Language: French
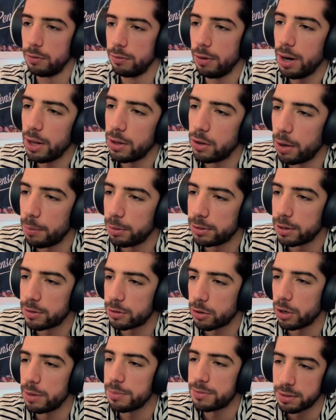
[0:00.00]
Voilà, normalement, t'es
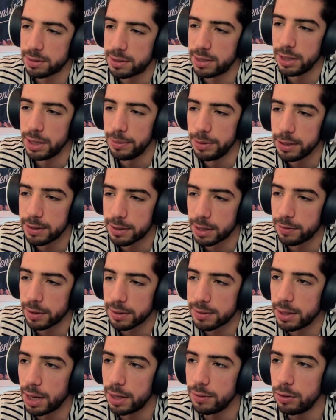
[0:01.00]
quand même censé éliminer les
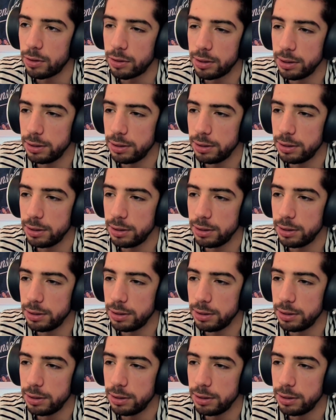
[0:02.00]
adversaires avant.